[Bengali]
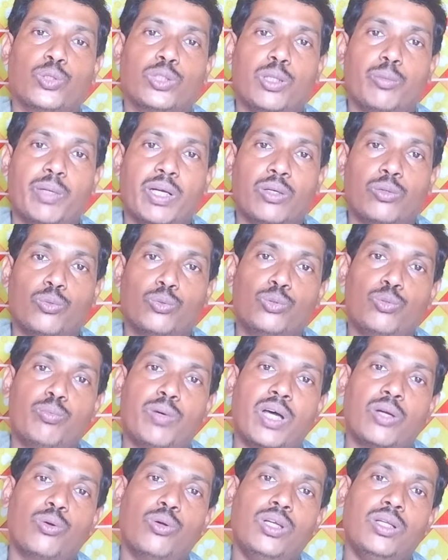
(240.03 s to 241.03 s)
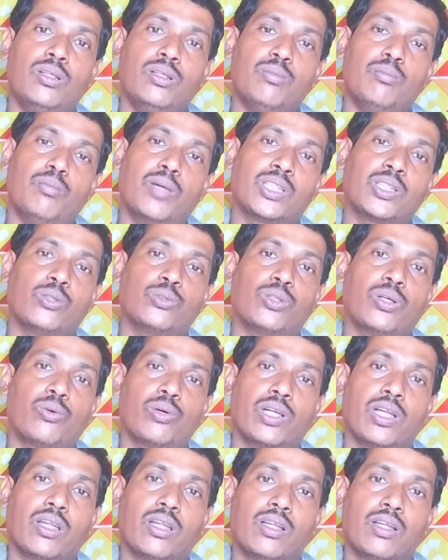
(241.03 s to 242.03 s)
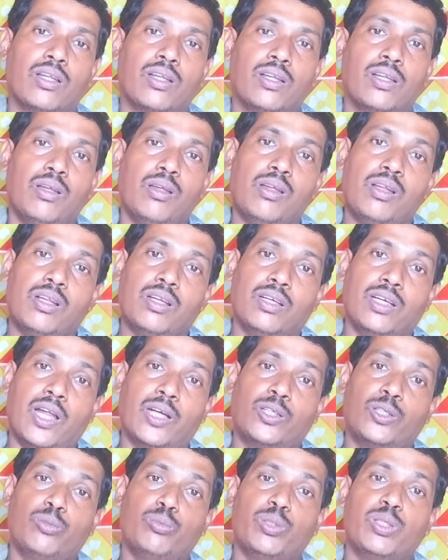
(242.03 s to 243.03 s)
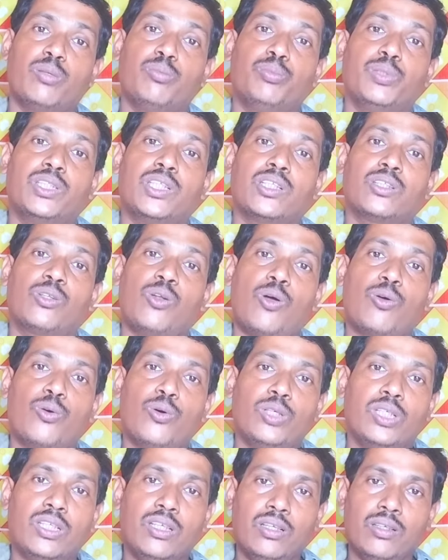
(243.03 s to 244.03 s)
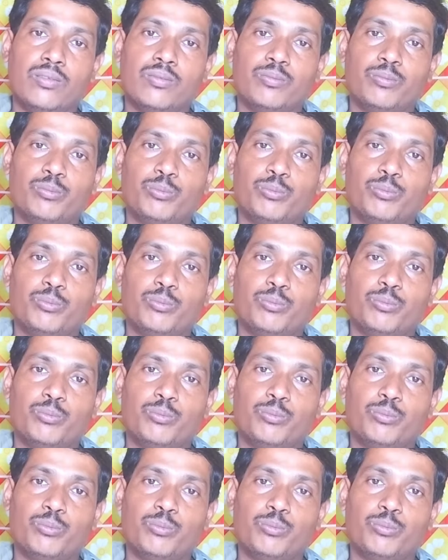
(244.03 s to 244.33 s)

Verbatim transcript: সহ্য করতে পারে না রোদ্দু বার হলে মাথা যন্ত্রণা করে ন্যাট্রোমিরের বিশেষ লক্ষণ কি